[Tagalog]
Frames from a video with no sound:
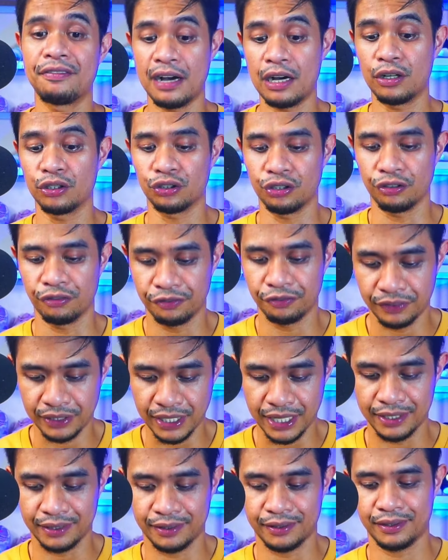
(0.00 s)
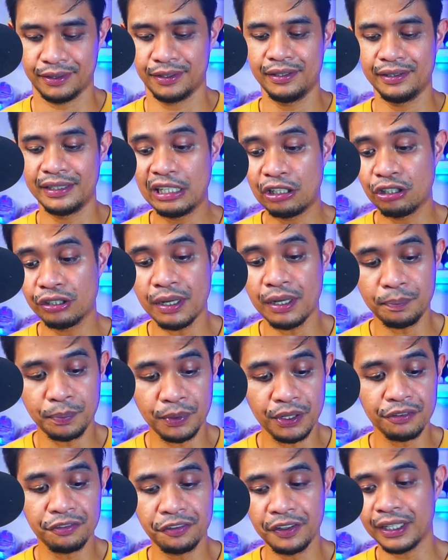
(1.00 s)
out of 10. Hindi ko na
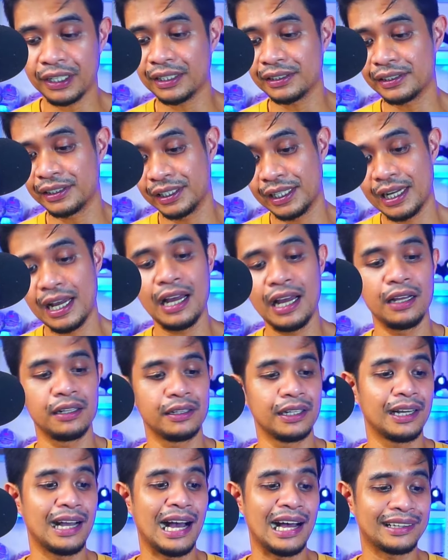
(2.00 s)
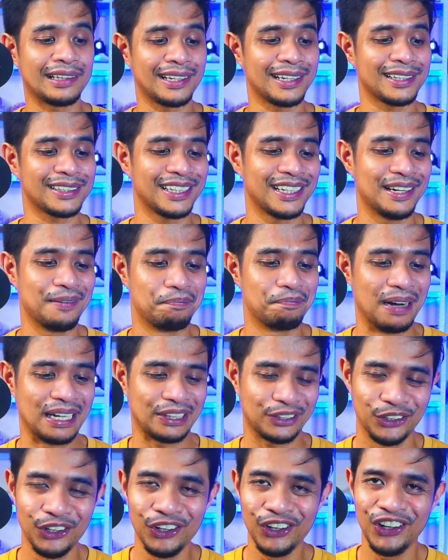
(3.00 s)
perfect kasi nga nag attract siya ng
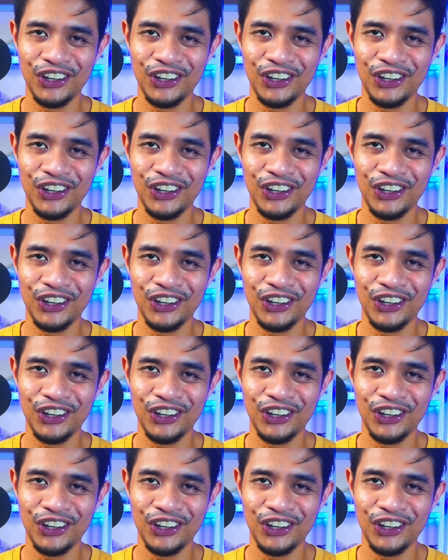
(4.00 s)
bato